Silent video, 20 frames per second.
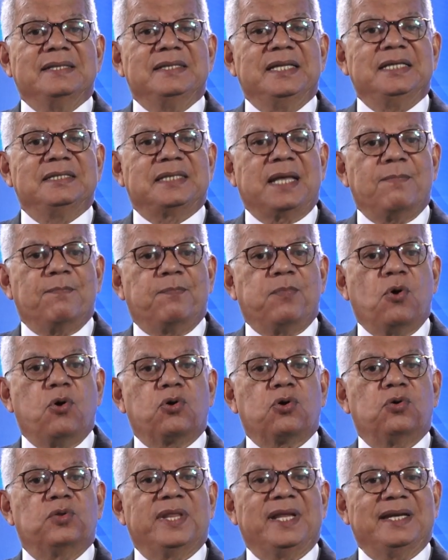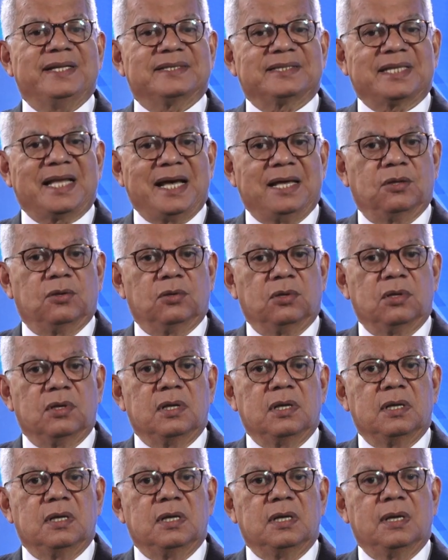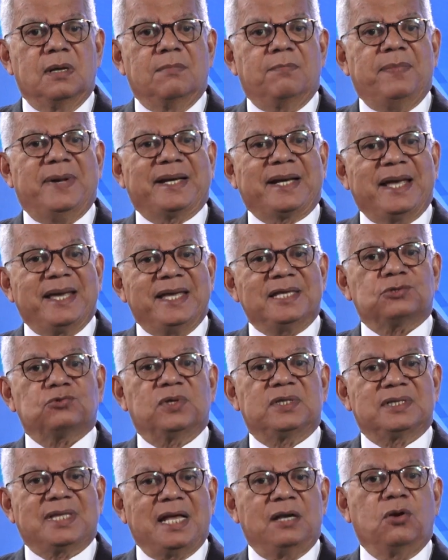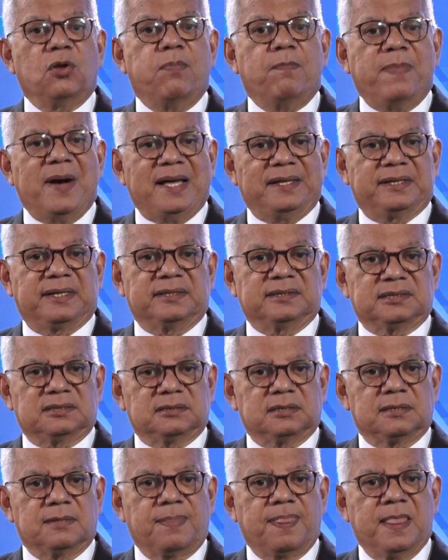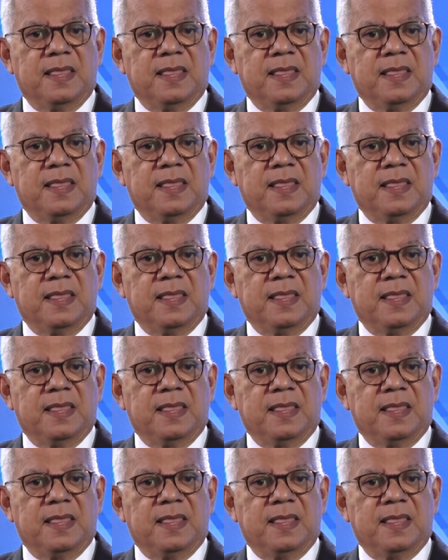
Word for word: ni tampoco del Estado. Para eso están los padres.